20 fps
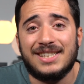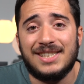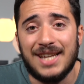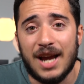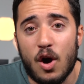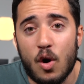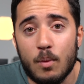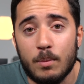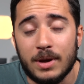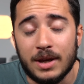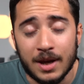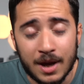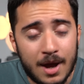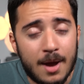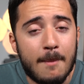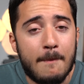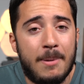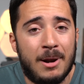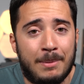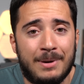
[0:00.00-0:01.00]
Xiaomi
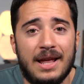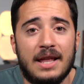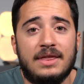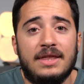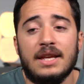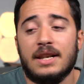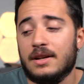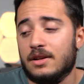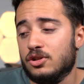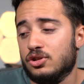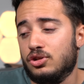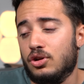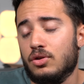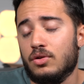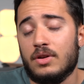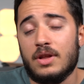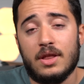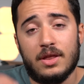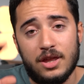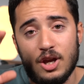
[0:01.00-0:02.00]
pero para decir,
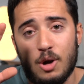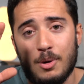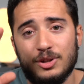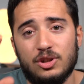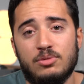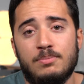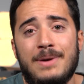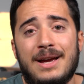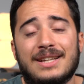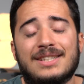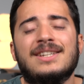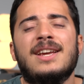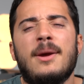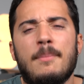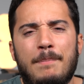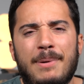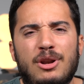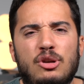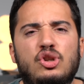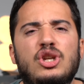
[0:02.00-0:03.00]
son 5 vatios más.
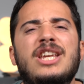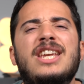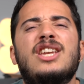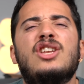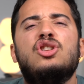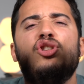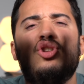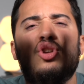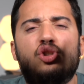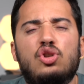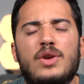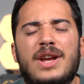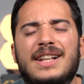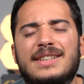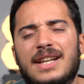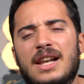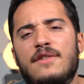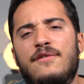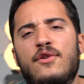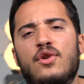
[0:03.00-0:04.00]
Pero sí, yo soy el
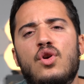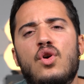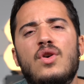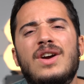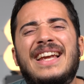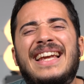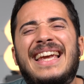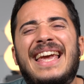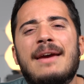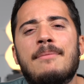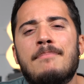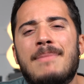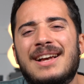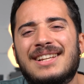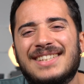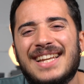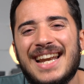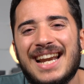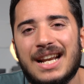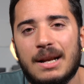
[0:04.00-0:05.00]
teléfono que
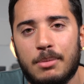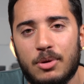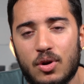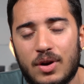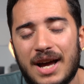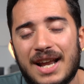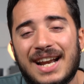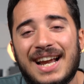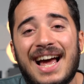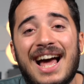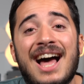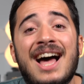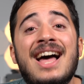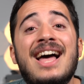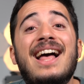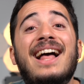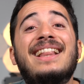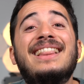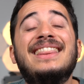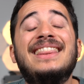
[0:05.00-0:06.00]
más rápido carga
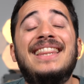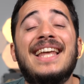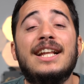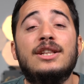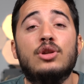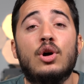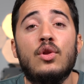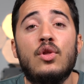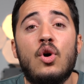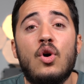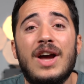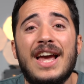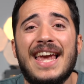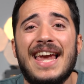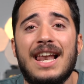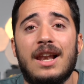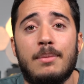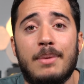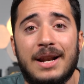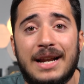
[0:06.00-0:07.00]
de todo
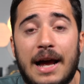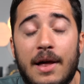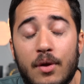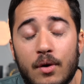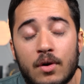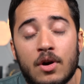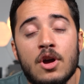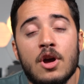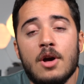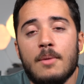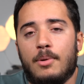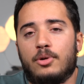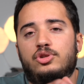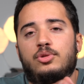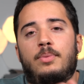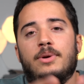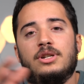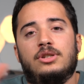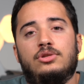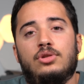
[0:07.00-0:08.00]
el mercado. Por
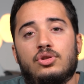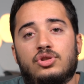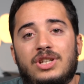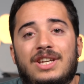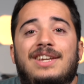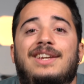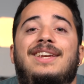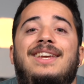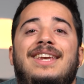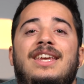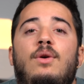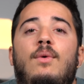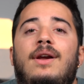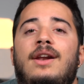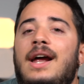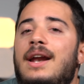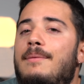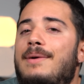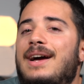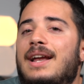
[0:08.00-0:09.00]
supuesto, sí,
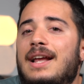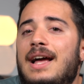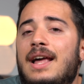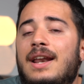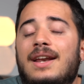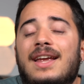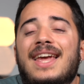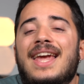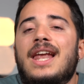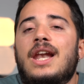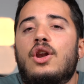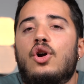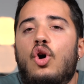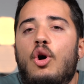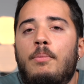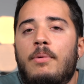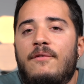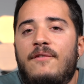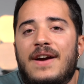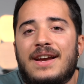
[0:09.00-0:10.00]
igual va a cargar el
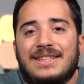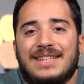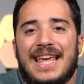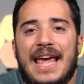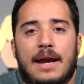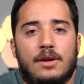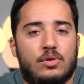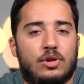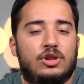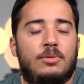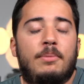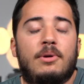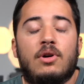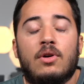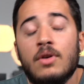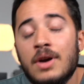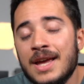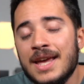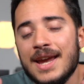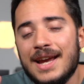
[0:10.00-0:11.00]
Oppo Find X4
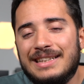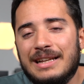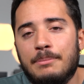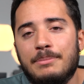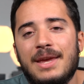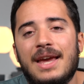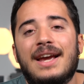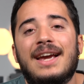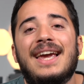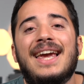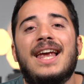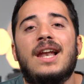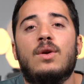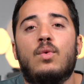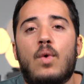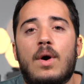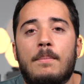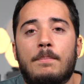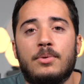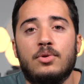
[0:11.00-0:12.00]
Pro y también el
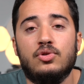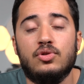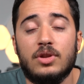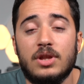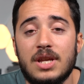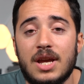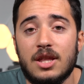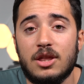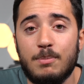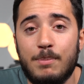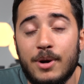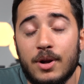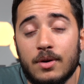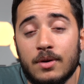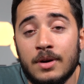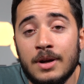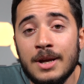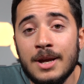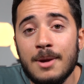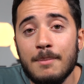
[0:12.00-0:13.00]
OnePlus 10
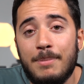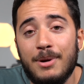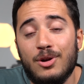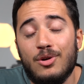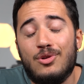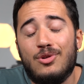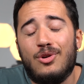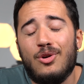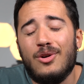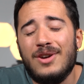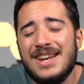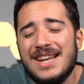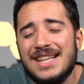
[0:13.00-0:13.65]
Pro. Pero con